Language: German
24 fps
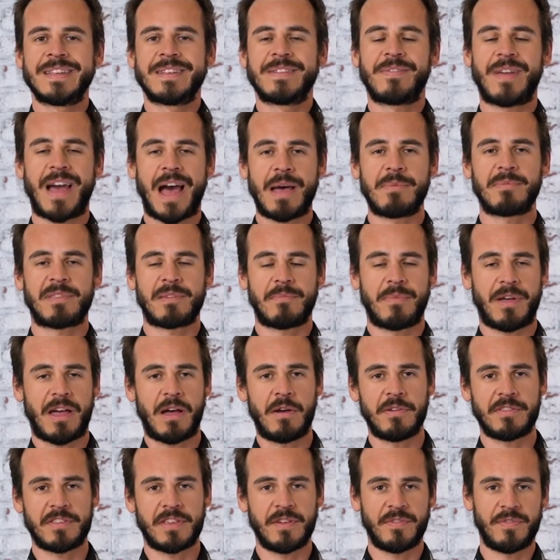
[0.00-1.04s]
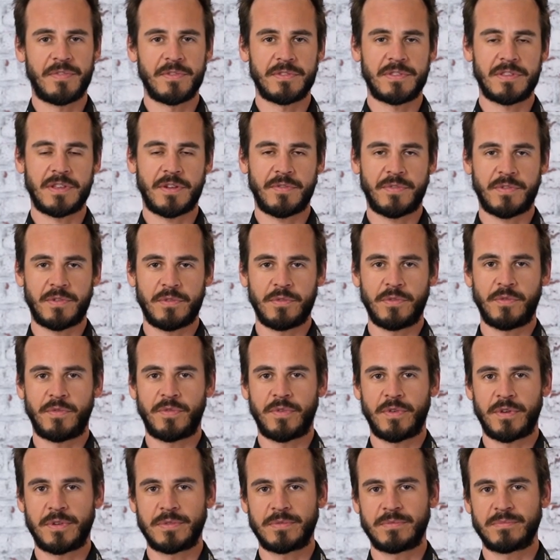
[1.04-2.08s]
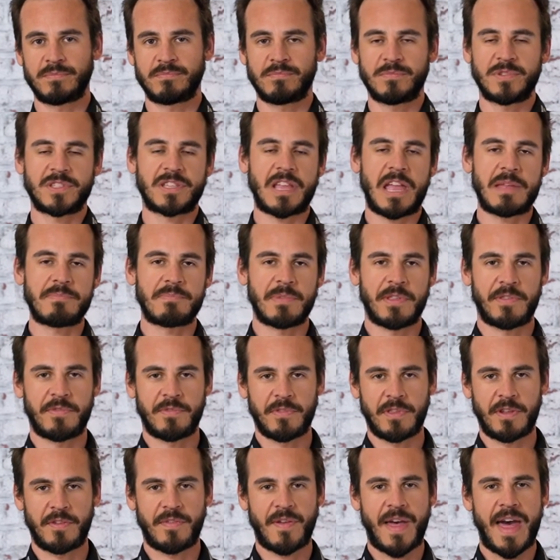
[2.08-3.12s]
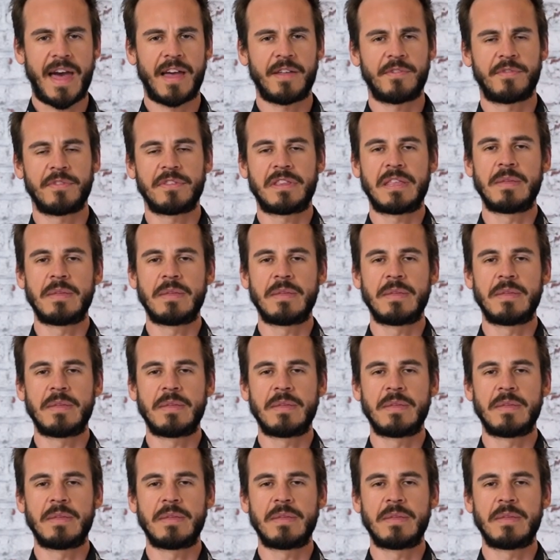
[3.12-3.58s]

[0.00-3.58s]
Wir haben es aber herausgefunden aufgrund von Statements von den Fahrern, von